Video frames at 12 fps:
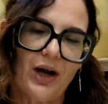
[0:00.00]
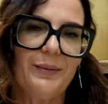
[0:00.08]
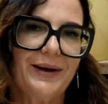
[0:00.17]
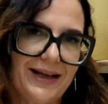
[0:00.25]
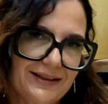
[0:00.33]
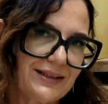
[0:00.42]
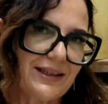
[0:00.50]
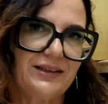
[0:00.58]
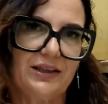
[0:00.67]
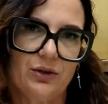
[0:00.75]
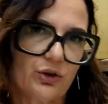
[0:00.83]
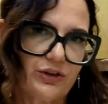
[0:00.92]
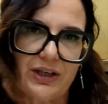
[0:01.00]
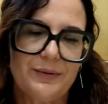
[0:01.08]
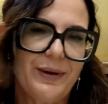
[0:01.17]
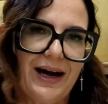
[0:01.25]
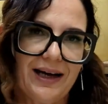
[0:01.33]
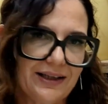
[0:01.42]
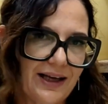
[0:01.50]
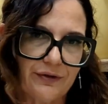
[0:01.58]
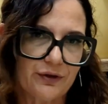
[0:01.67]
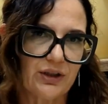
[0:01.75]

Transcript: al benessere dei nostri animali è